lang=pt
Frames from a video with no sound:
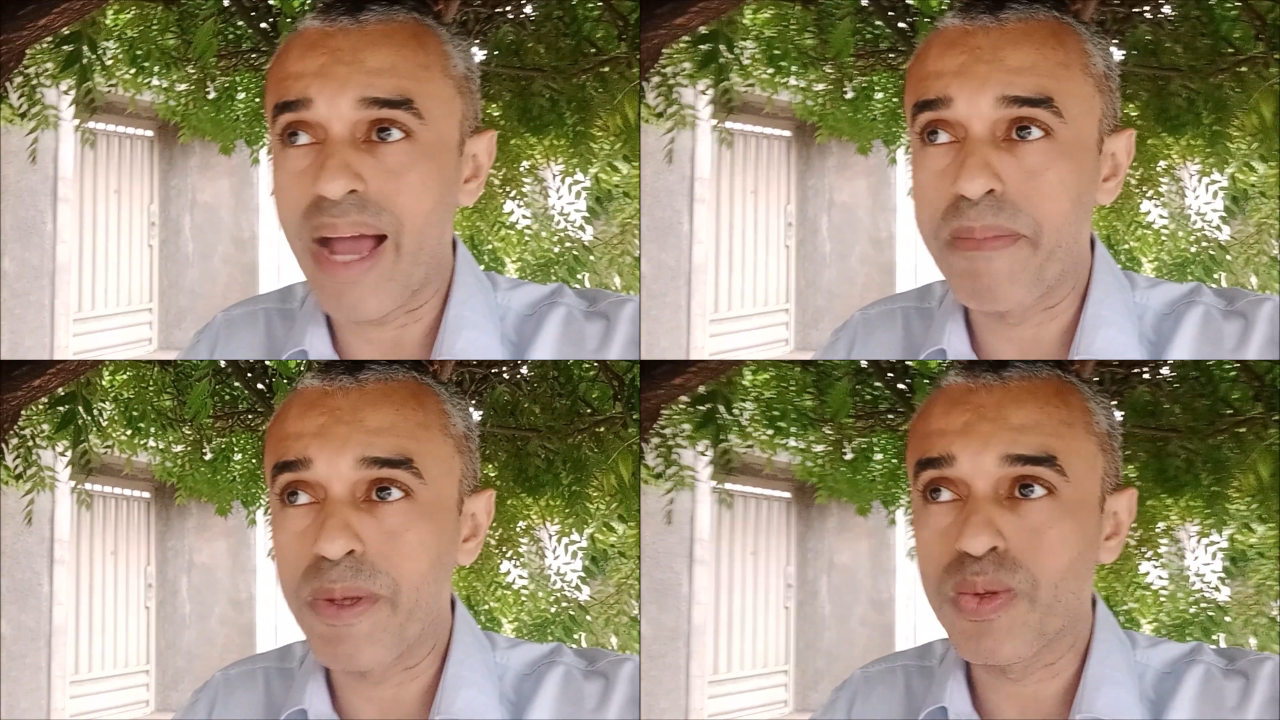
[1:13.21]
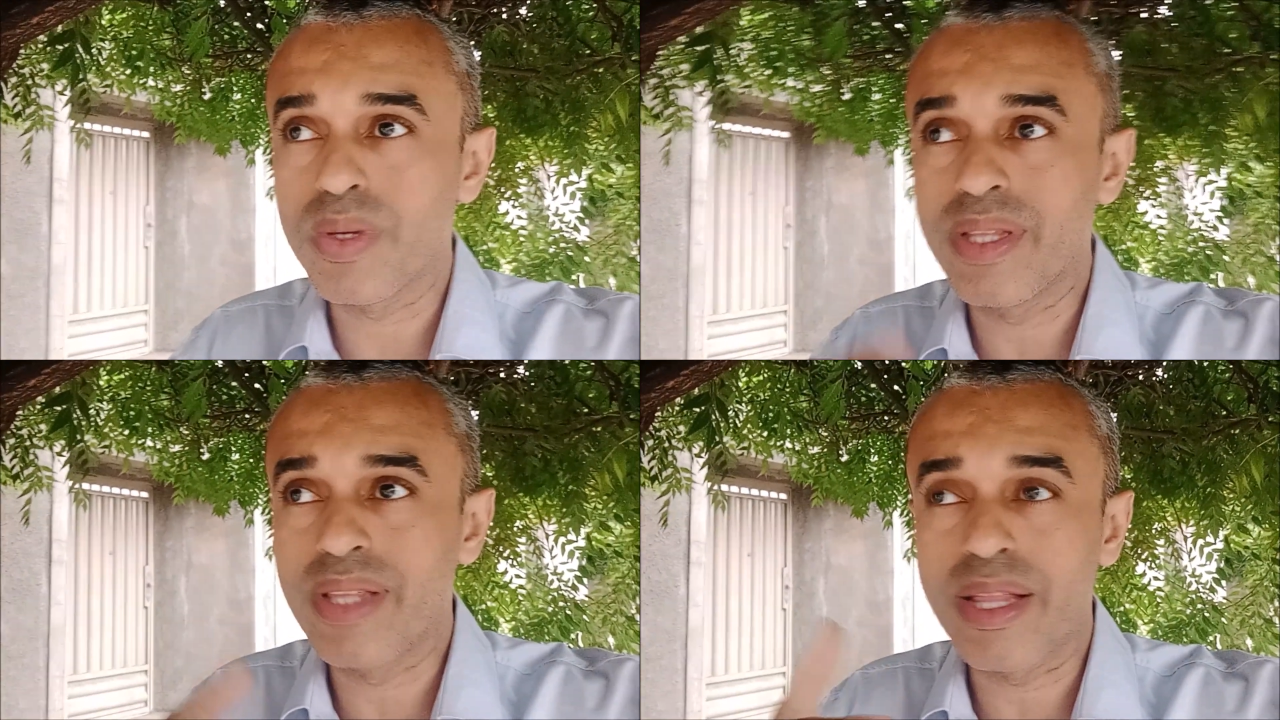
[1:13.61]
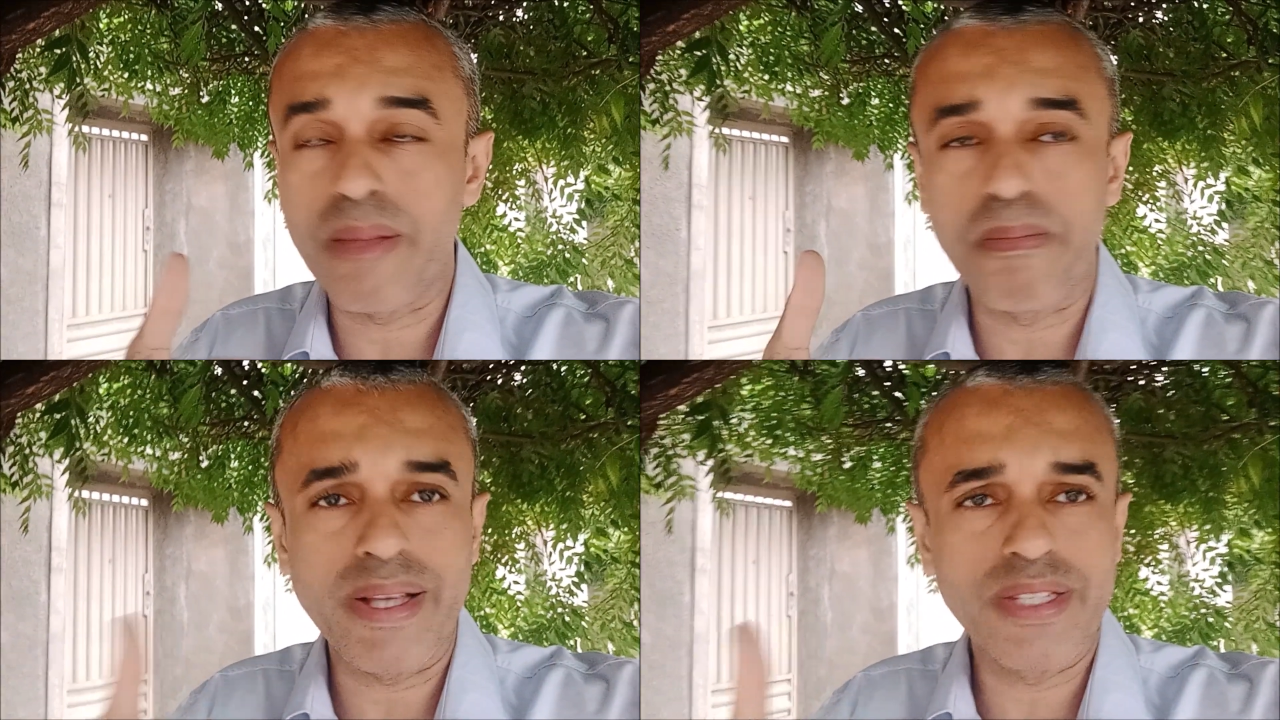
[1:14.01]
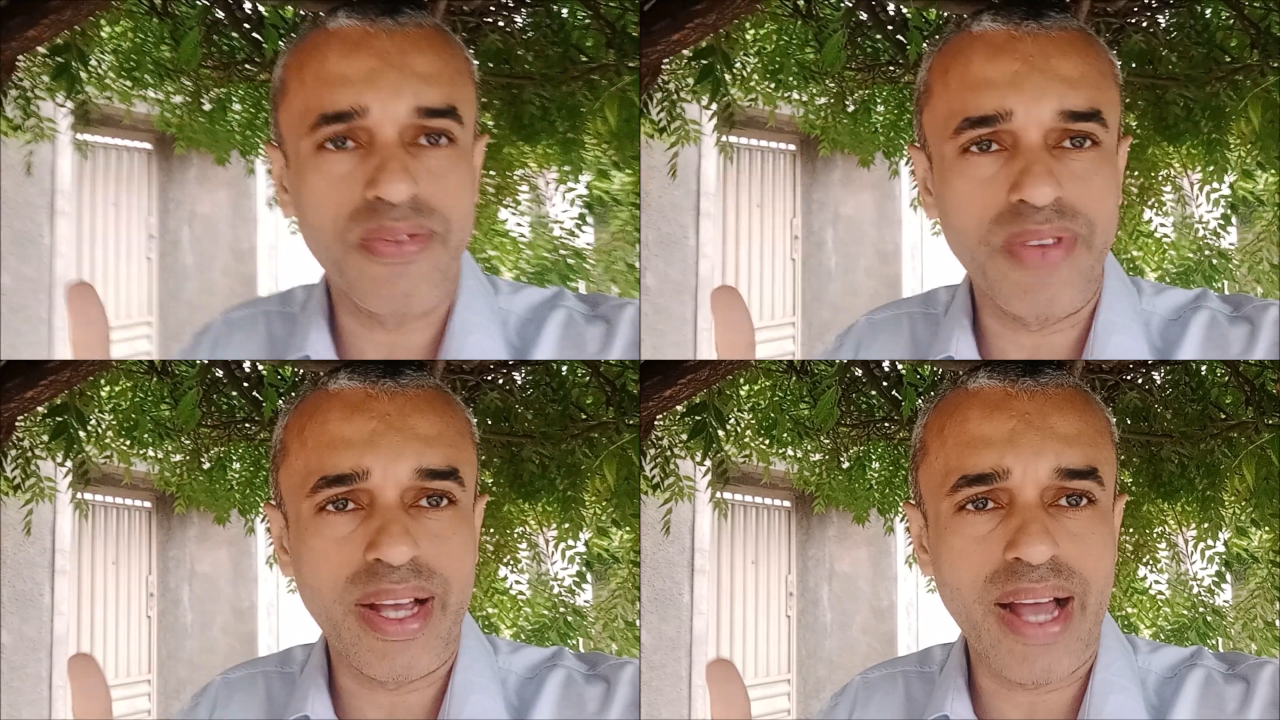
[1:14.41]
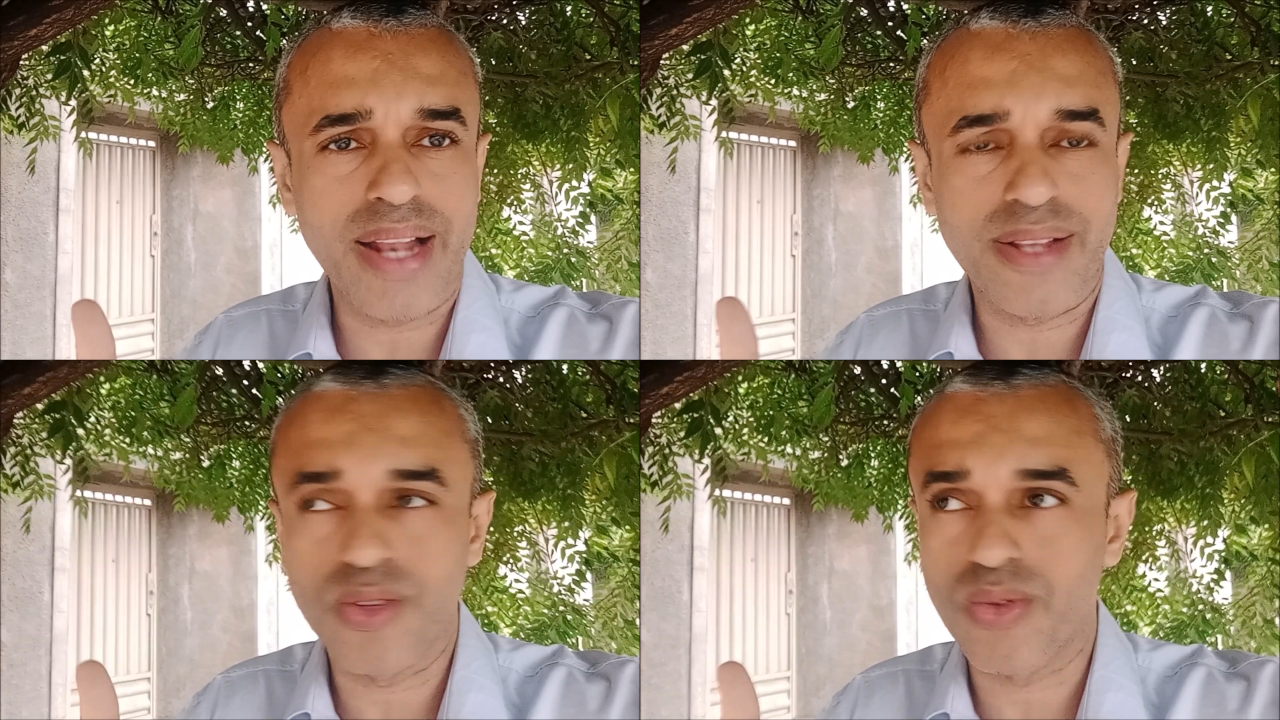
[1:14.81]
pessoa que tenta pacificar a
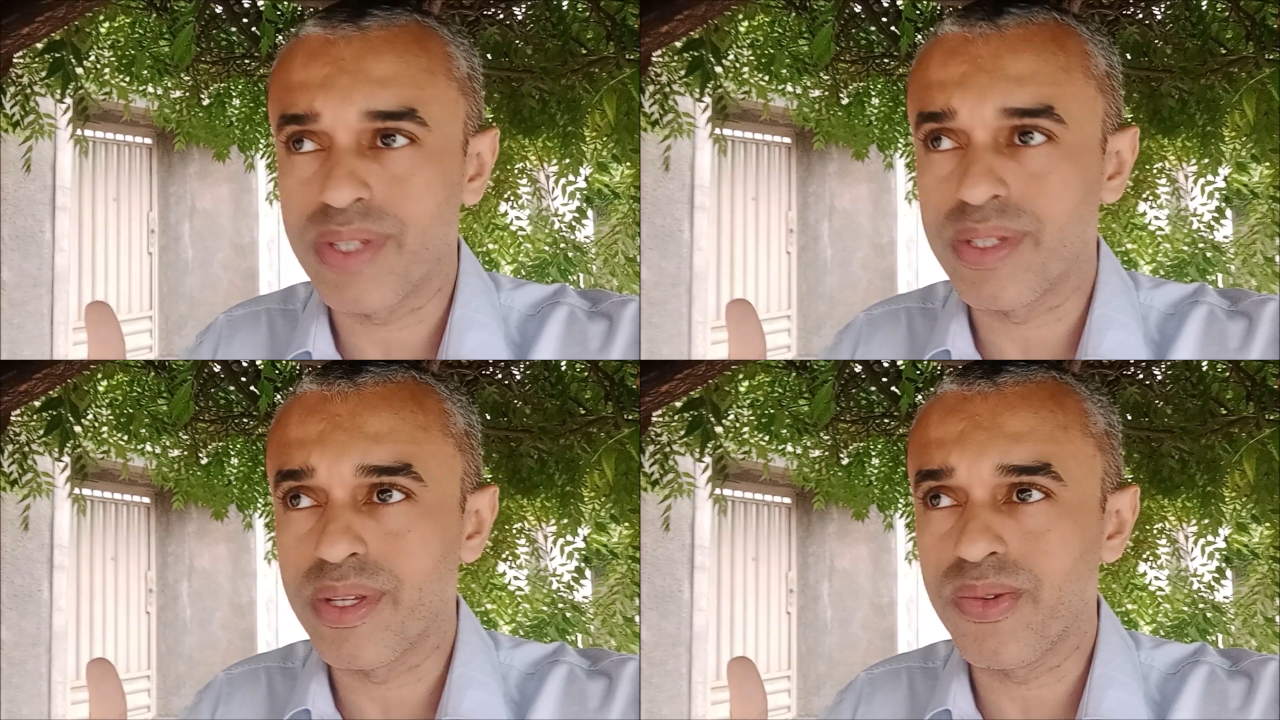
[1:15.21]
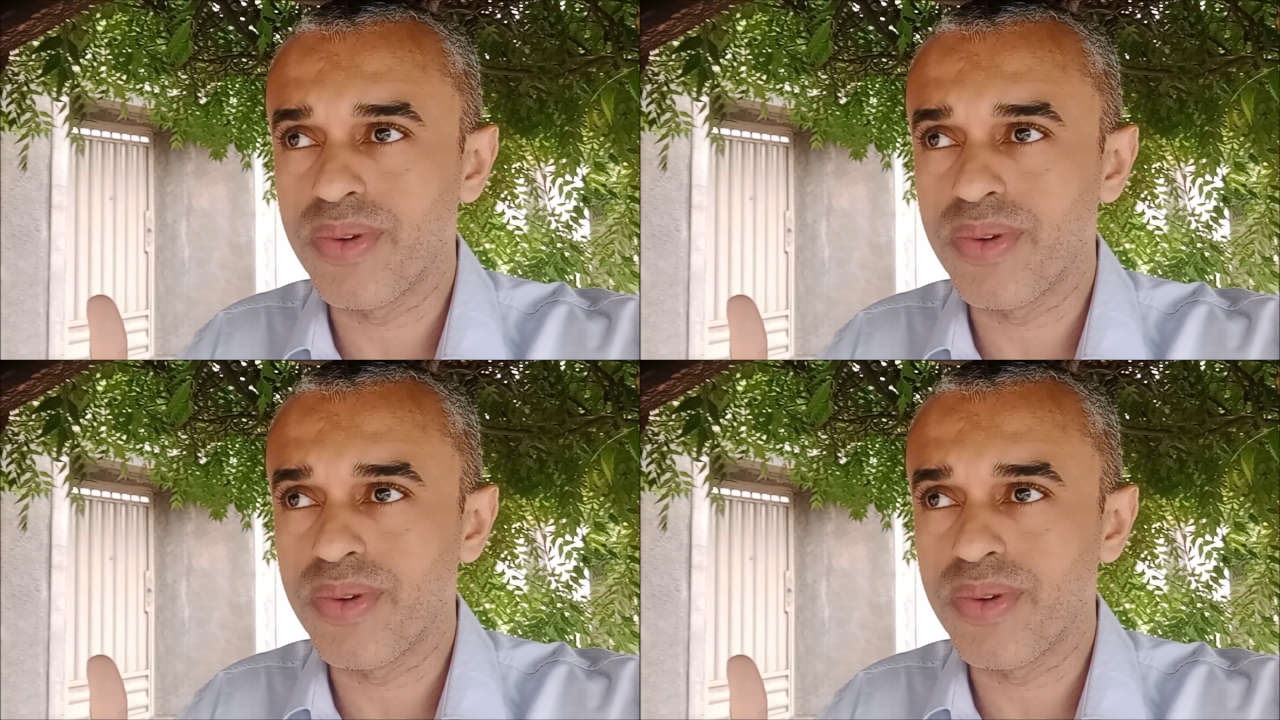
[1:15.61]
situação,